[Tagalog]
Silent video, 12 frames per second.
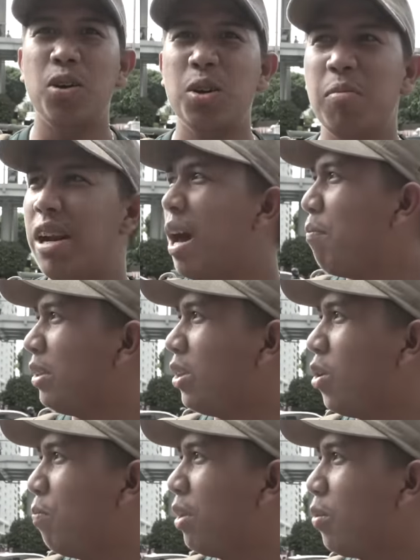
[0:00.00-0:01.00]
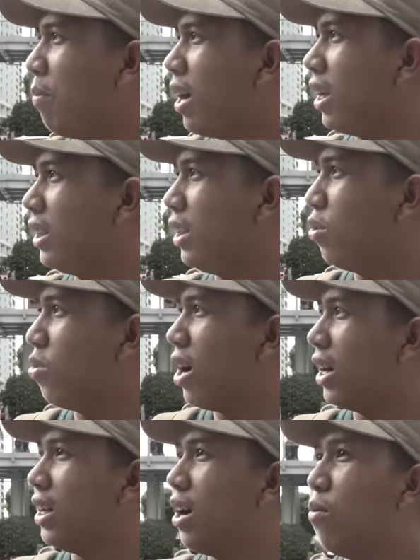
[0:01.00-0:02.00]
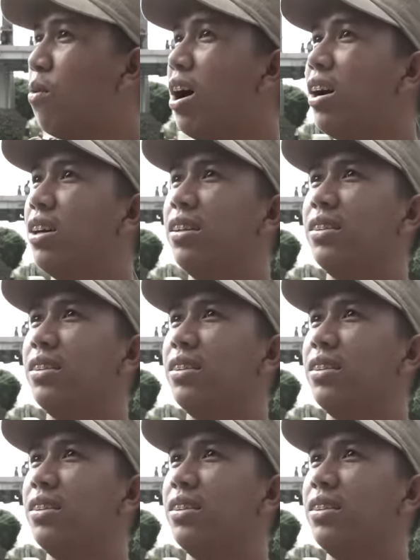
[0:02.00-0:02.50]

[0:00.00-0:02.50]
ako, lumalapit ako, pero parang di ko kaya. Wag.